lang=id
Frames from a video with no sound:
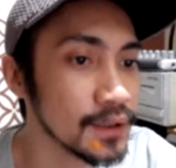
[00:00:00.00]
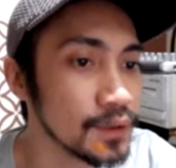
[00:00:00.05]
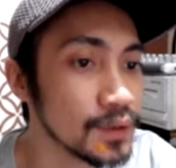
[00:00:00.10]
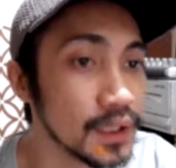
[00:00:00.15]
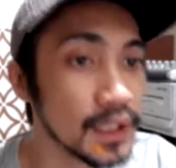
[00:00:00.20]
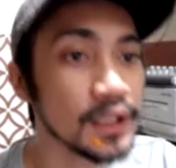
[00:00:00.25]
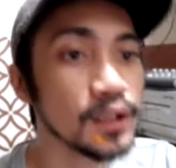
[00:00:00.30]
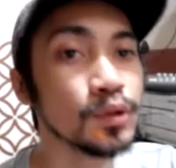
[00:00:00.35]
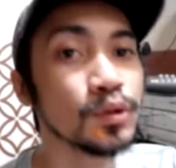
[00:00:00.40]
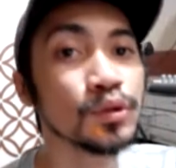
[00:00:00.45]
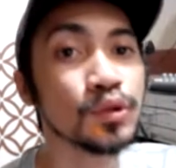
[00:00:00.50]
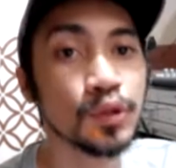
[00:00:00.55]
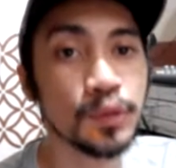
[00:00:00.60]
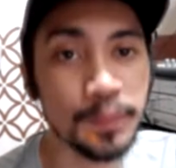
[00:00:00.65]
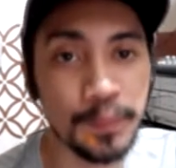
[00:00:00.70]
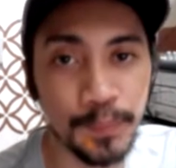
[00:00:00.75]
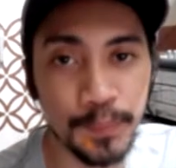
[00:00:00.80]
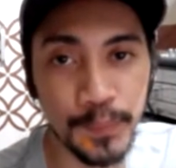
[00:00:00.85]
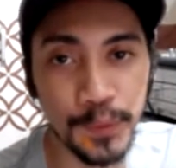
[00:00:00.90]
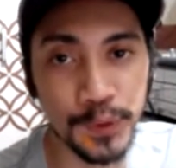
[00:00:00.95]
udah ditutup
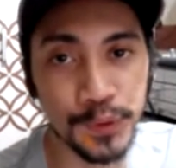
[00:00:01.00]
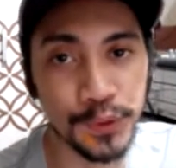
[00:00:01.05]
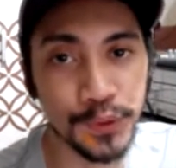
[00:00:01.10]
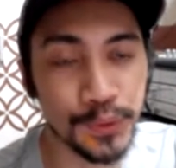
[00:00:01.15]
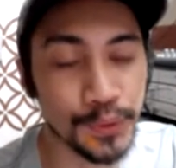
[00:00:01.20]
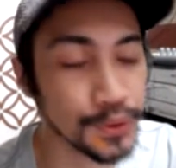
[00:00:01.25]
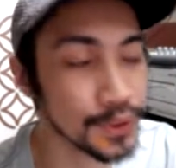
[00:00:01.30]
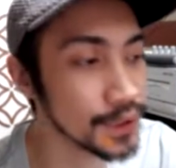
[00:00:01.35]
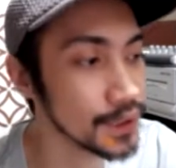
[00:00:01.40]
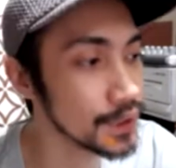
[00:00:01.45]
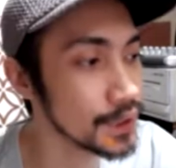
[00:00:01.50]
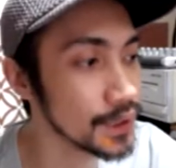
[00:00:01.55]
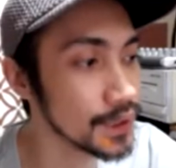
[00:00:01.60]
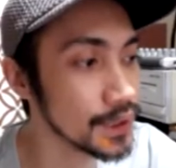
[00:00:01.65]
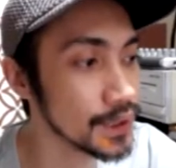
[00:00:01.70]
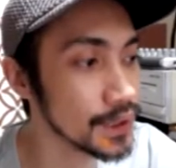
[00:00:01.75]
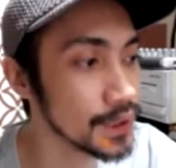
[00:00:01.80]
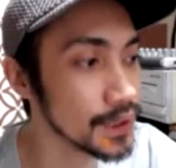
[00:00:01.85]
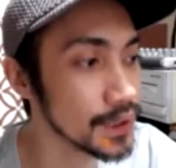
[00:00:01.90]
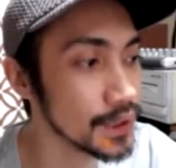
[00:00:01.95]
untuk
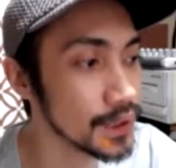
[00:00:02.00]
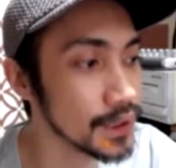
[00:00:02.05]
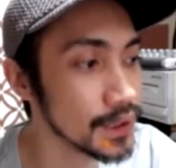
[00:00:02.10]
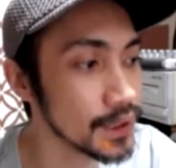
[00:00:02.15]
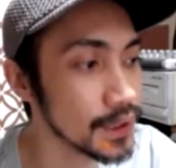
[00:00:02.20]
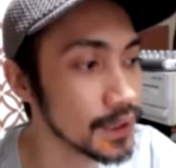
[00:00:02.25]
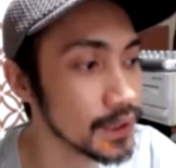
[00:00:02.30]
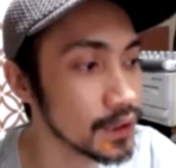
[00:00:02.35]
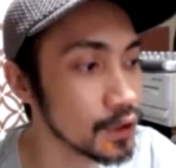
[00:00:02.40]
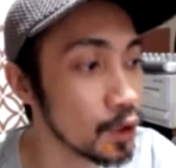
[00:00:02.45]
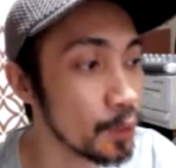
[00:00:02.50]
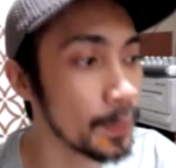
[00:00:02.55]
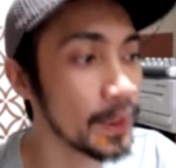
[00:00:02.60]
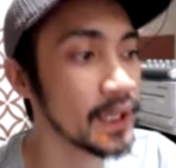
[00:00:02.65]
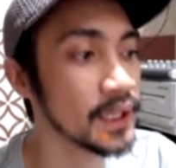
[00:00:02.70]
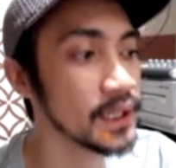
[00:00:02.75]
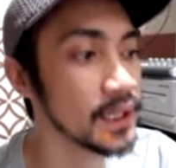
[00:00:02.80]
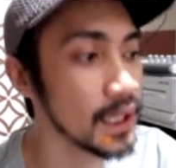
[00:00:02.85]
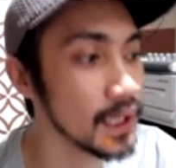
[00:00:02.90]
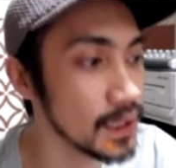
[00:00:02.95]
uh,
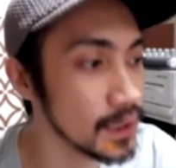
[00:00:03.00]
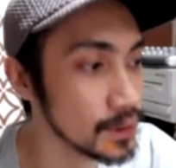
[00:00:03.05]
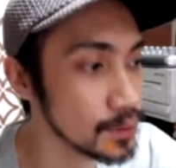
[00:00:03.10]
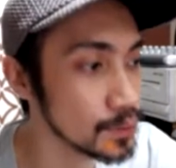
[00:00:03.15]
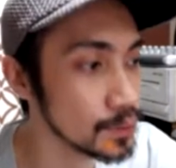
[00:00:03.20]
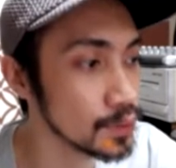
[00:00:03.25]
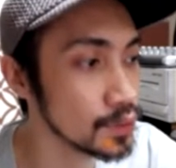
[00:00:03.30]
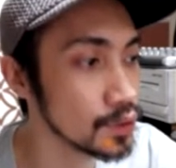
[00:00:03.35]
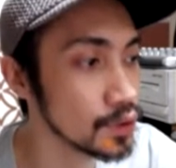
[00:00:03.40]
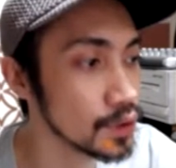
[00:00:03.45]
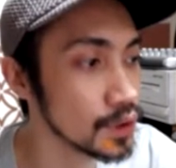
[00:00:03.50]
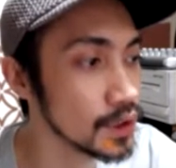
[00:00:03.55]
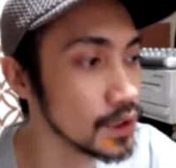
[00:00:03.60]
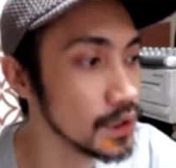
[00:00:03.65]
komennya, untuk